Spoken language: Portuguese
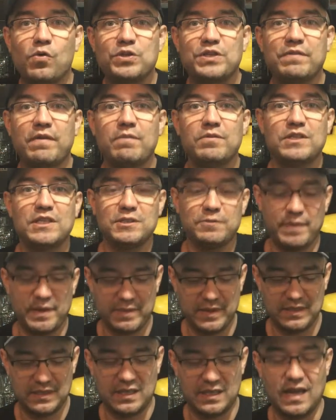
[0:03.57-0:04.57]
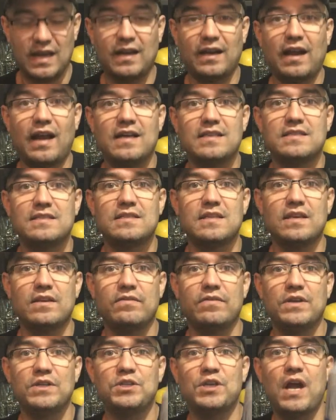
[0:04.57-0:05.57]
Hoje vamos experimentar a
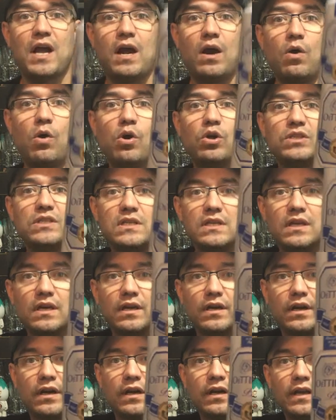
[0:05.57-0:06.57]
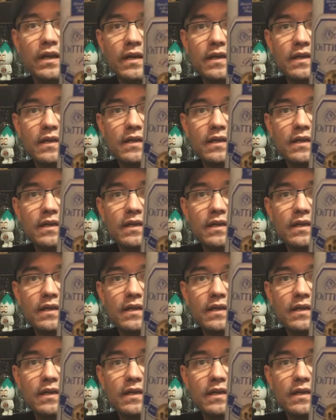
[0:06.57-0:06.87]
cerveja Oettinger,